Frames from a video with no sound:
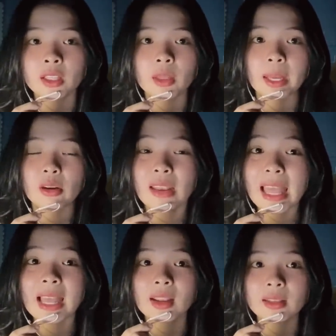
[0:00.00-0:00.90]
thì bạn có
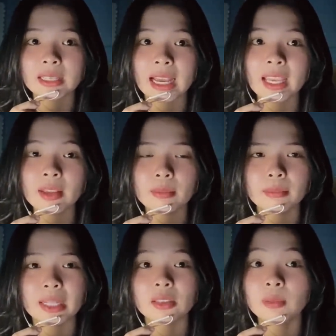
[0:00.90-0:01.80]
la lên cái
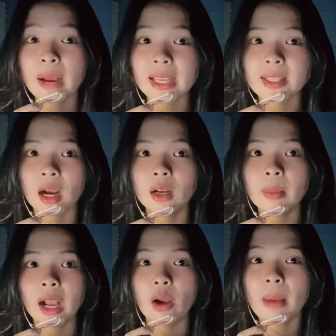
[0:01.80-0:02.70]
bạn tưởng ba giỡn
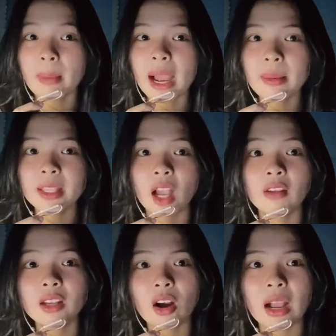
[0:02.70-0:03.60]
bạn hỏi ba ba ba giỡn
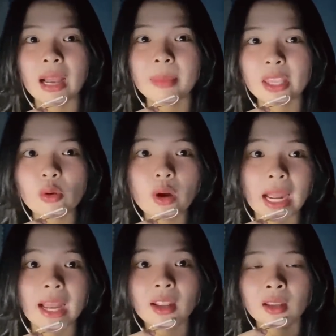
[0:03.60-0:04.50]
mấy con hả ba nhéo con
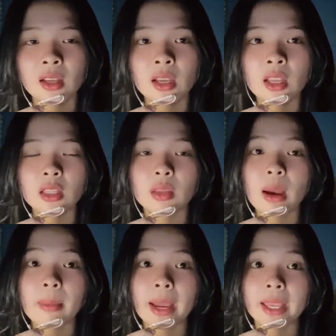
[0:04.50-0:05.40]
hả thì
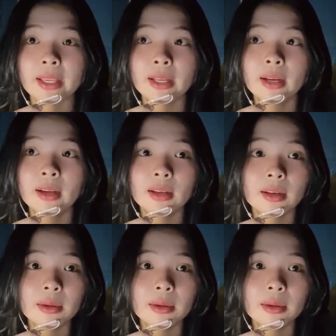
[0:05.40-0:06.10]
ba bạn á